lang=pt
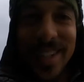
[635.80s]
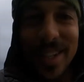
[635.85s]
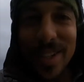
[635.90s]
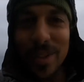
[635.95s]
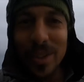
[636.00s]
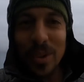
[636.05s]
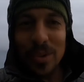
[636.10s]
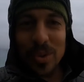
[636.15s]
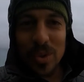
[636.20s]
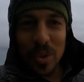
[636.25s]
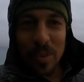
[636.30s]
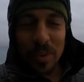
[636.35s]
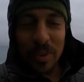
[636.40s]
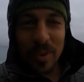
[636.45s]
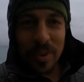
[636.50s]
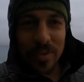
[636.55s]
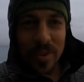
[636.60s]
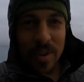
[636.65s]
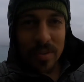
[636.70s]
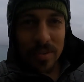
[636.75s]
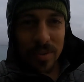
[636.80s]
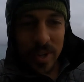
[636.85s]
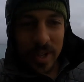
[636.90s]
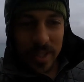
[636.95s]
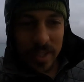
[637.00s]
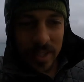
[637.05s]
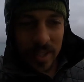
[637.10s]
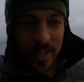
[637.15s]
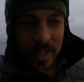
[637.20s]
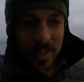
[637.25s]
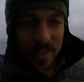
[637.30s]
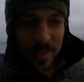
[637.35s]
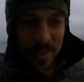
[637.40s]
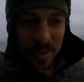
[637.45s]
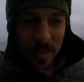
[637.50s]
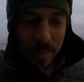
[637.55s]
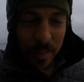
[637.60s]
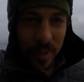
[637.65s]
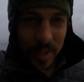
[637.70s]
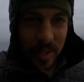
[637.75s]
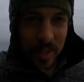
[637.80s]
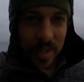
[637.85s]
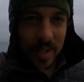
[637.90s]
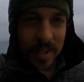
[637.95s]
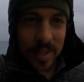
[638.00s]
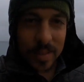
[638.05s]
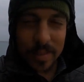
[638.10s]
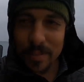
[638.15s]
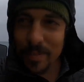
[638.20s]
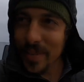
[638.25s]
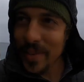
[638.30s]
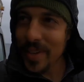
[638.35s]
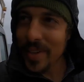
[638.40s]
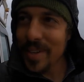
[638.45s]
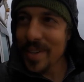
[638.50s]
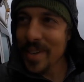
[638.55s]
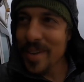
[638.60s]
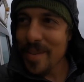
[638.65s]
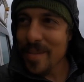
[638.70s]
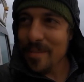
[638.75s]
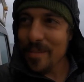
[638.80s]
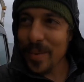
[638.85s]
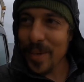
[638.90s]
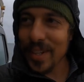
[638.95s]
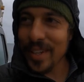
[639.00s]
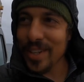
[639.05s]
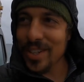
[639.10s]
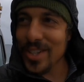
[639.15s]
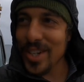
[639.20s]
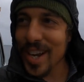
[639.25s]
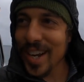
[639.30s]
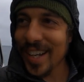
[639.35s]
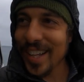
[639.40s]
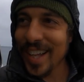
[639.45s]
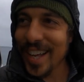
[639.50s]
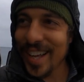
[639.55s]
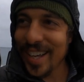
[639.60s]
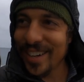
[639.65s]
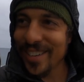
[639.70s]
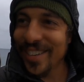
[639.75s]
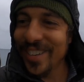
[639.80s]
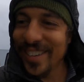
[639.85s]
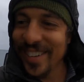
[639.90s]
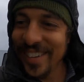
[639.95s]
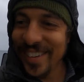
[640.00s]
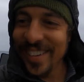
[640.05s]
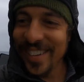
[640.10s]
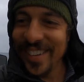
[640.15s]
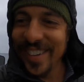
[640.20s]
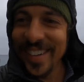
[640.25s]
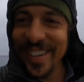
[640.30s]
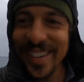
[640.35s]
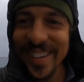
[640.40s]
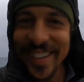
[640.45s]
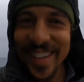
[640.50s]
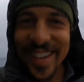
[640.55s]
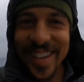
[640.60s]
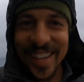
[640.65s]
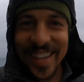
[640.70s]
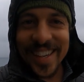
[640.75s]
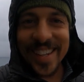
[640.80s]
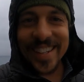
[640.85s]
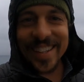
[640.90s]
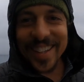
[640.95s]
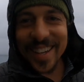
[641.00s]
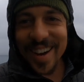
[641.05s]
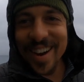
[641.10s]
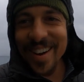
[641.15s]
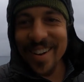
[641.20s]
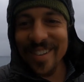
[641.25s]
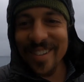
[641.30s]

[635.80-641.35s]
Eu não sou muito a favor, tá? Só pra, ah, pra deixar tá claro. Frio, ele, ele tá, tá